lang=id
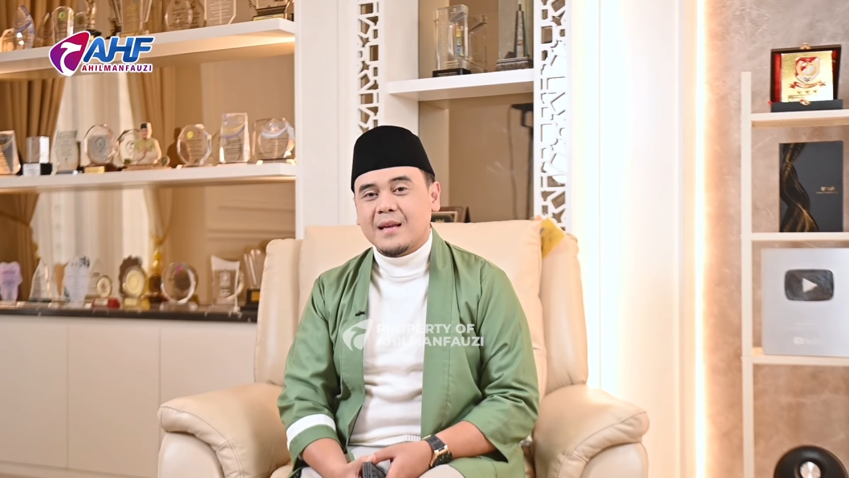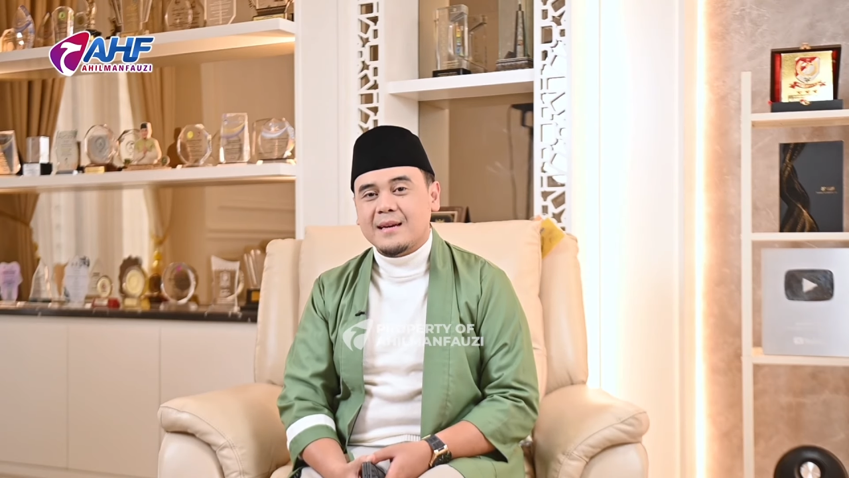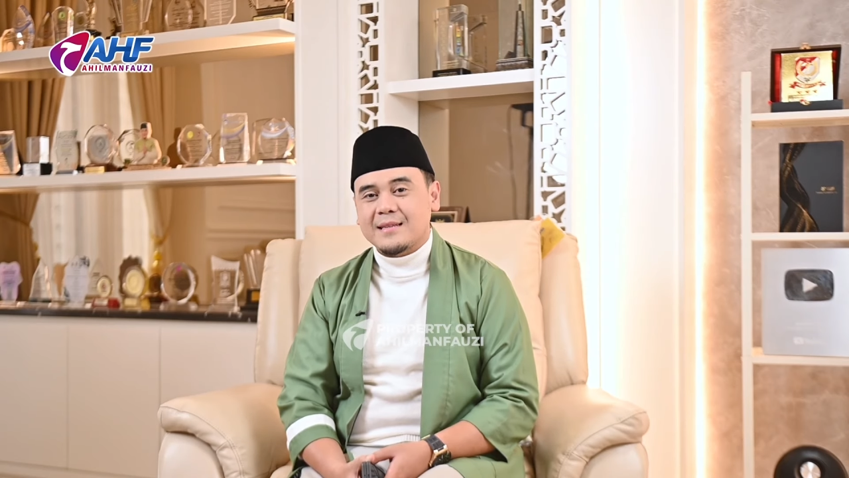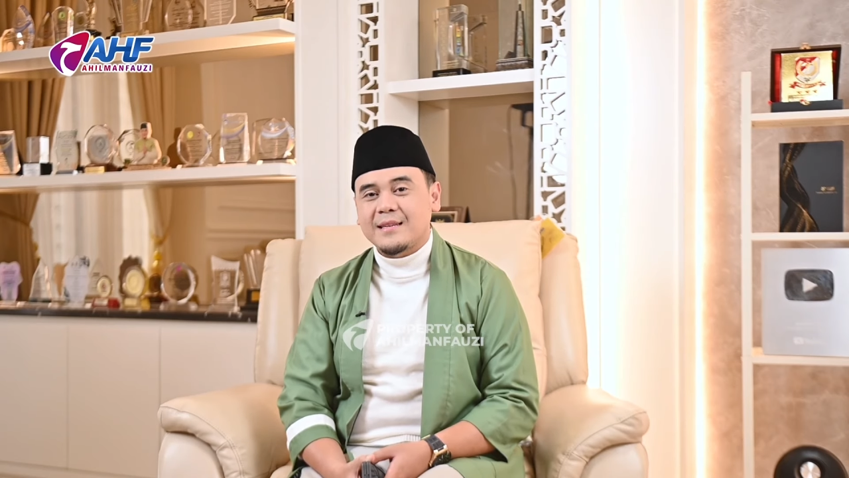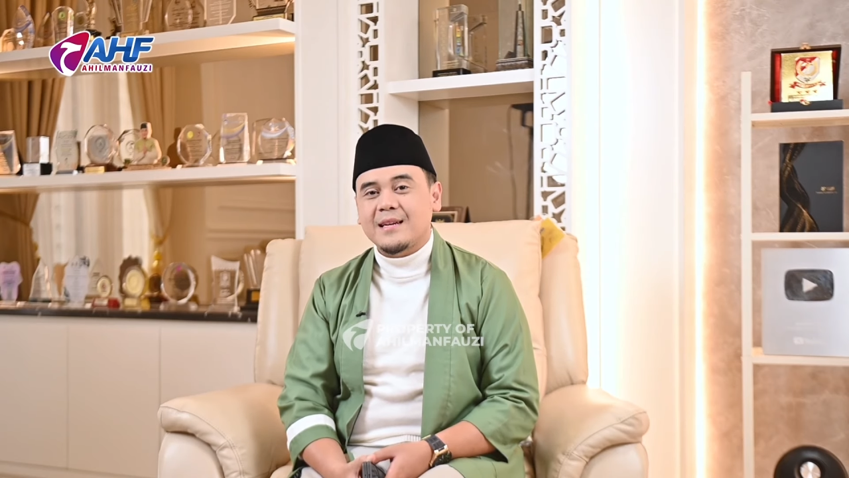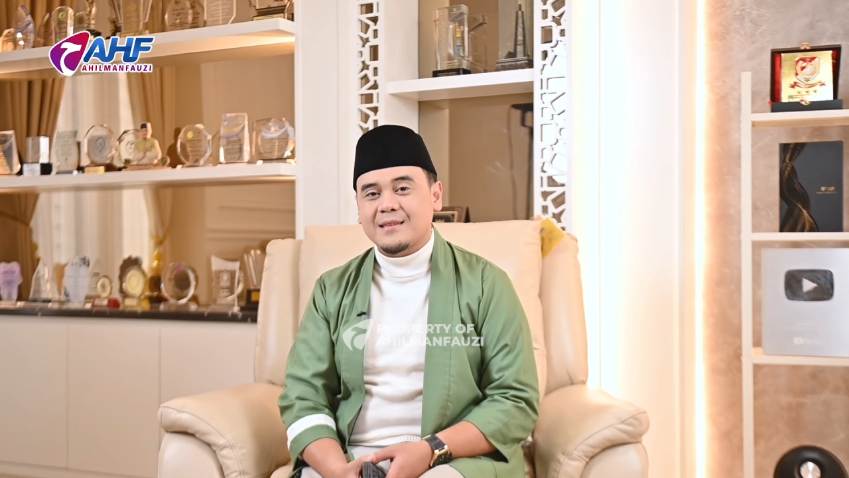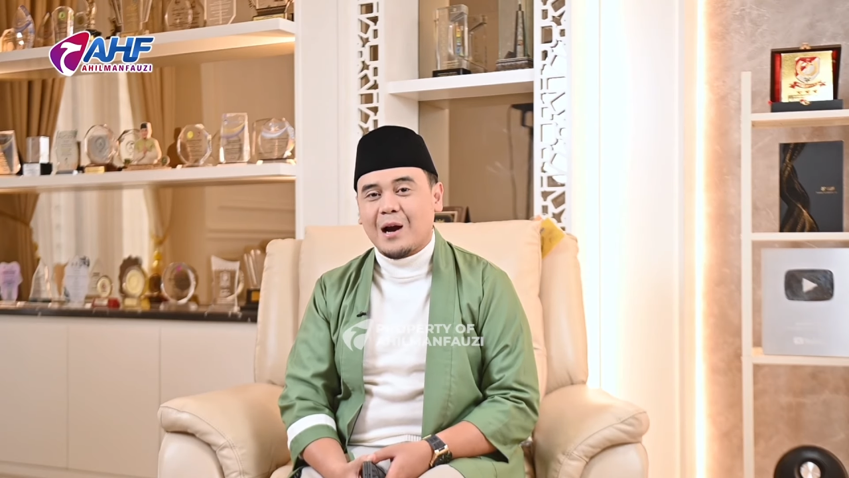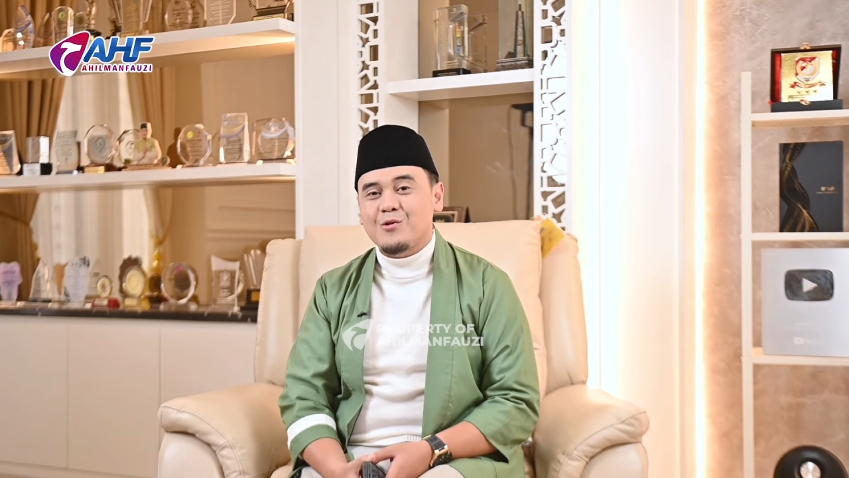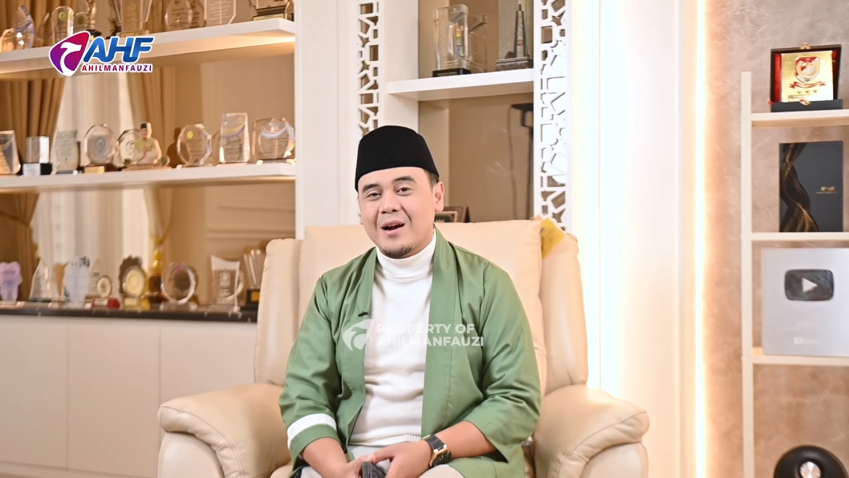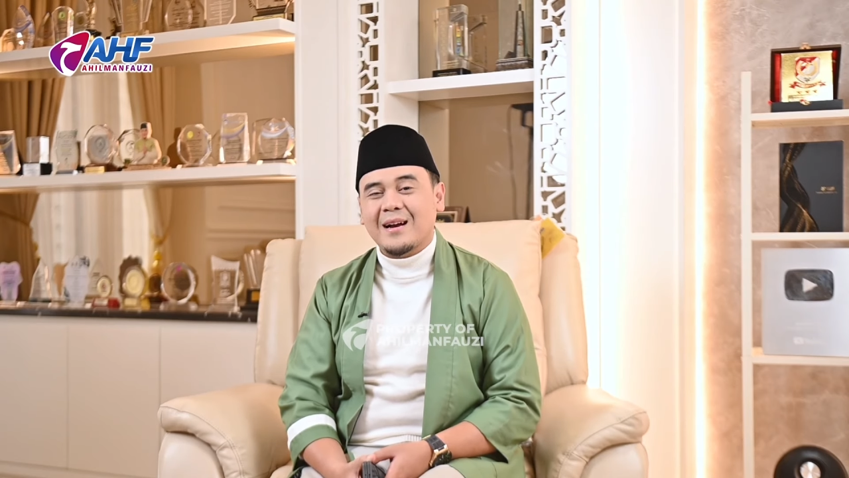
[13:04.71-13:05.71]
Kita jadi
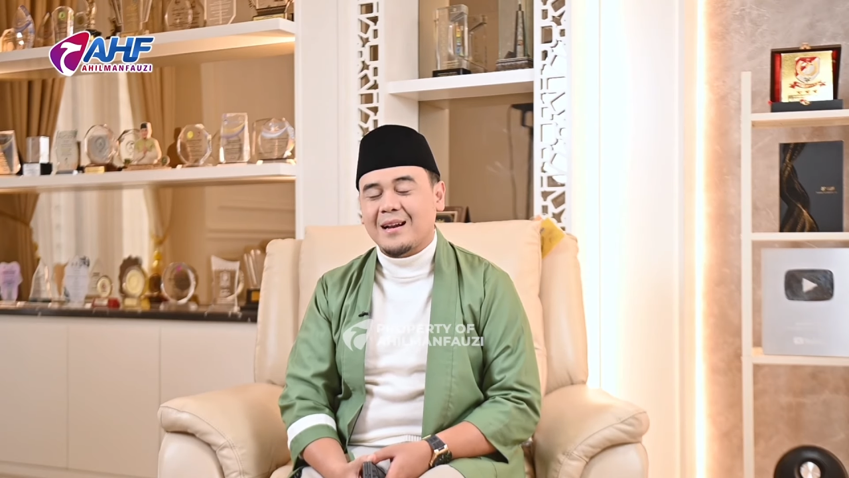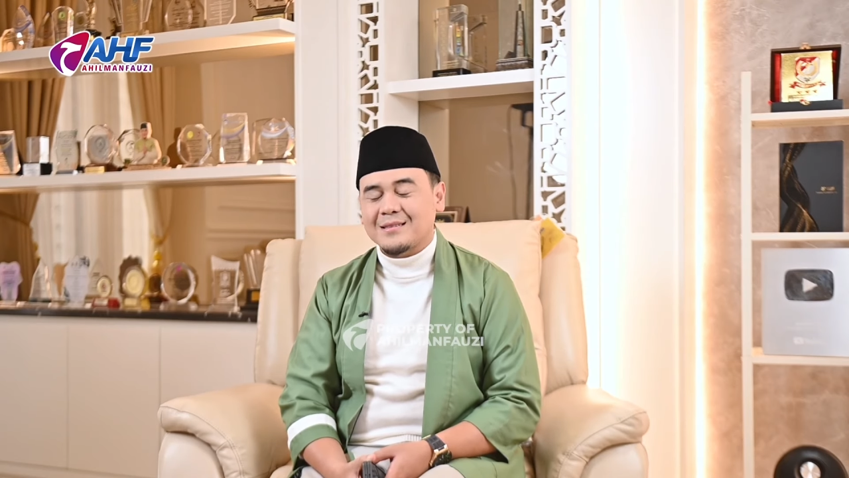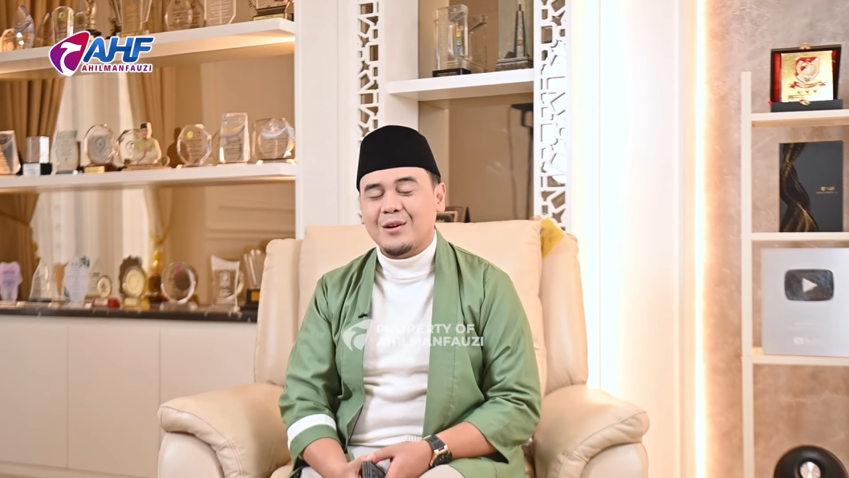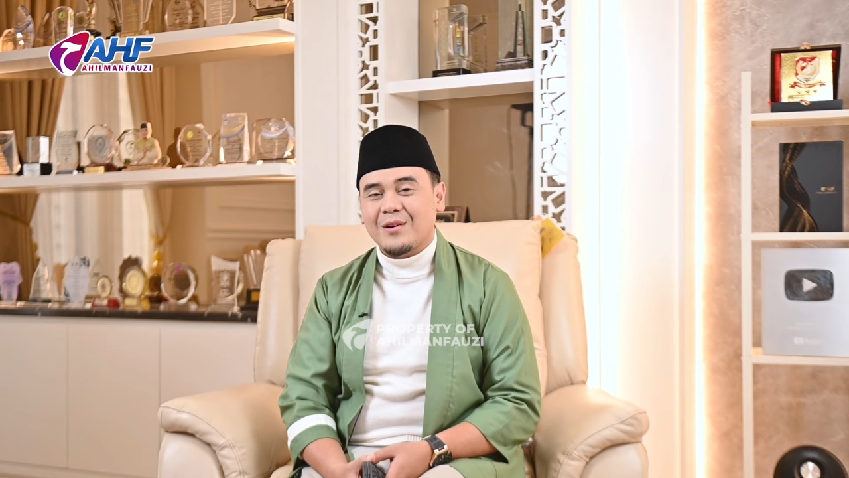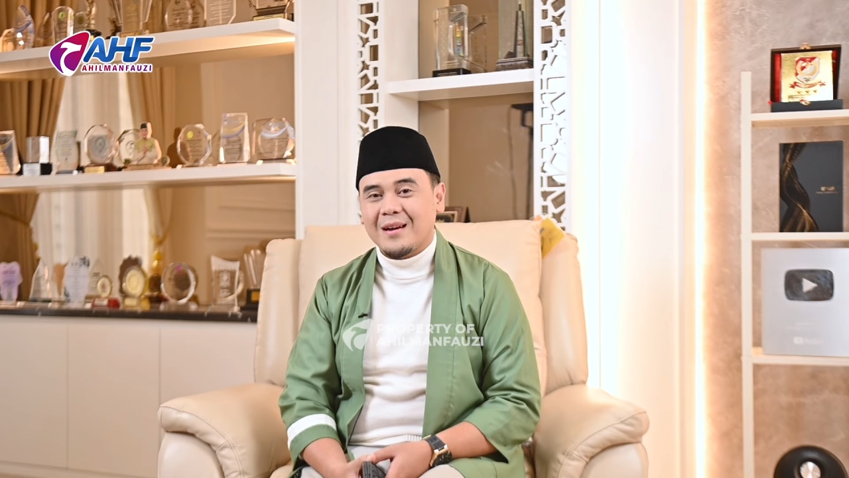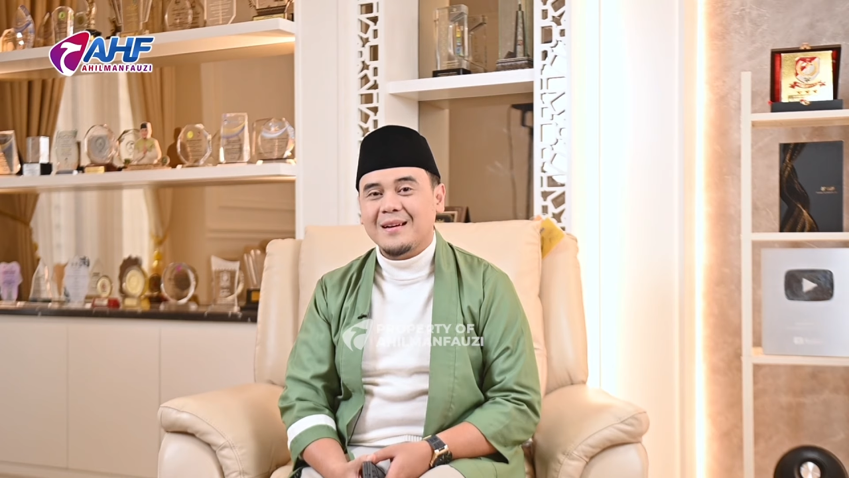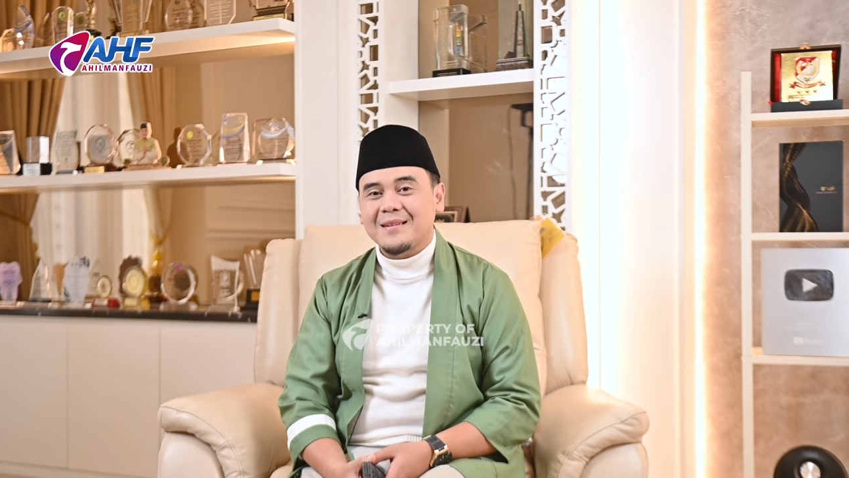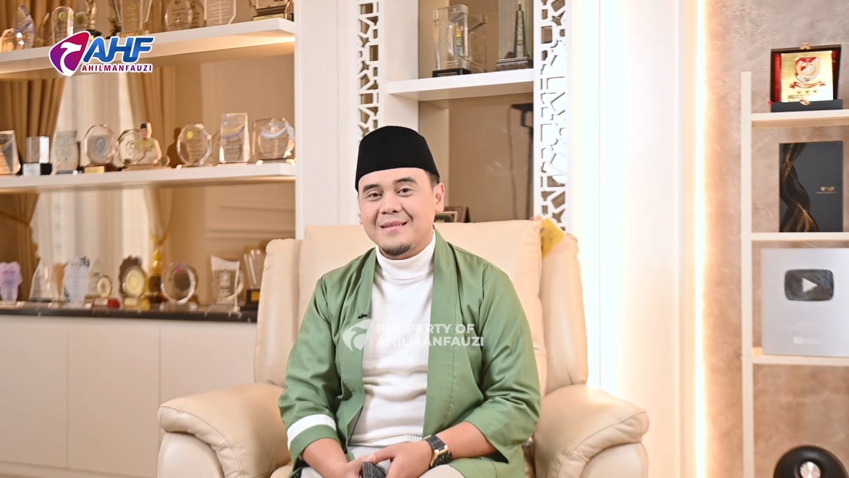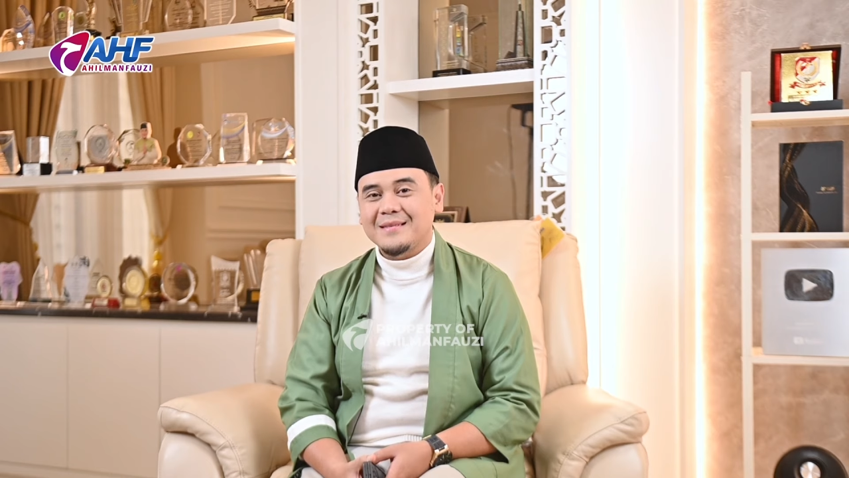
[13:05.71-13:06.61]
tahu kan karakter orang.